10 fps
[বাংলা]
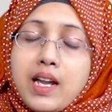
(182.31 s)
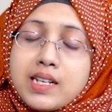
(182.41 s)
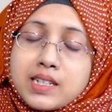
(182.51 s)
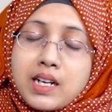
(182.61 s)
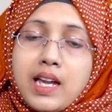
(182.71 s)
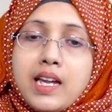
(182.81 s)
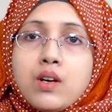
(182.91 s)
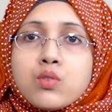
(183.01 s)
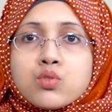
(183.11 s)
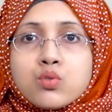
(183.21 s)
এছাড়া এই
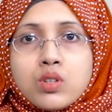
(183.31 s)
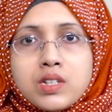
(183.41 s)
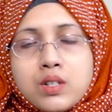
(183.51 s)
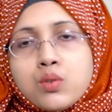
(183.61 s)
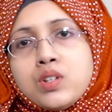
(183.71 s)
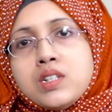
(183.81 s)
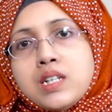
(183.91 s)
ওষুধগুলো দীর্ঘদিন